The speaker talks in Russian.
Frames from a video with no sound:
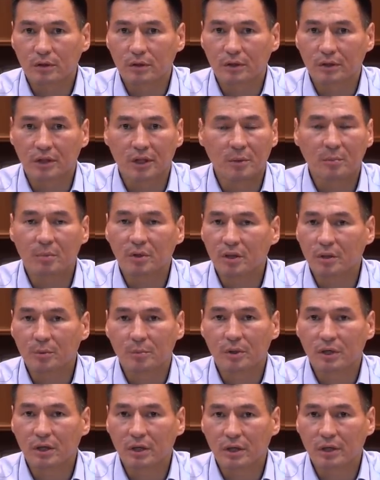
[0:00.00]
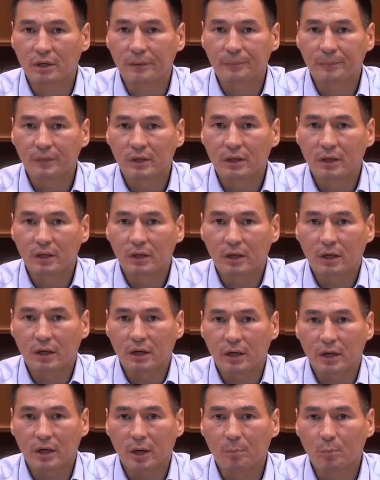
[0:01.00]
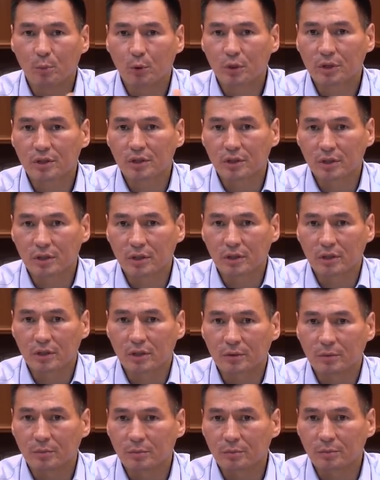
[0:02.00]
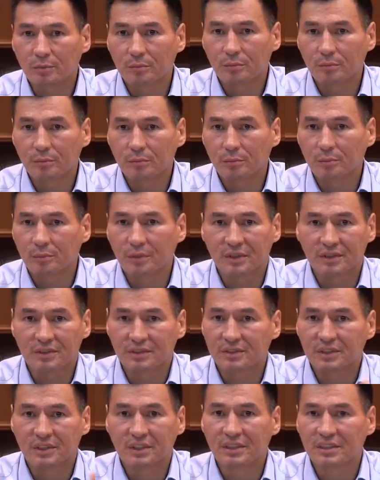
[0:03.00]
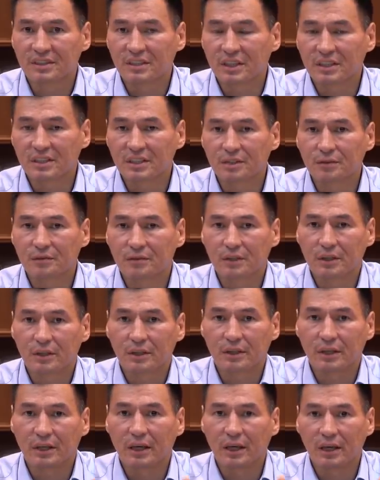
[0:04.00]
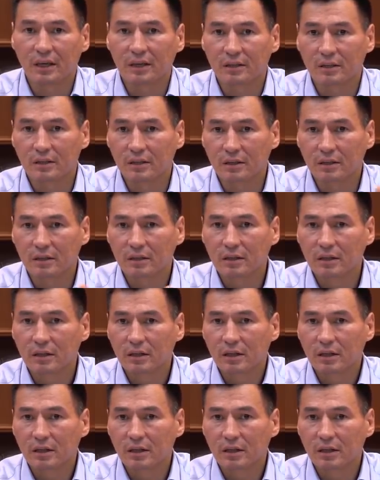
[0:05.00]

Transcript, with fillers: Не было бы аэропорта без инициативы Келлина.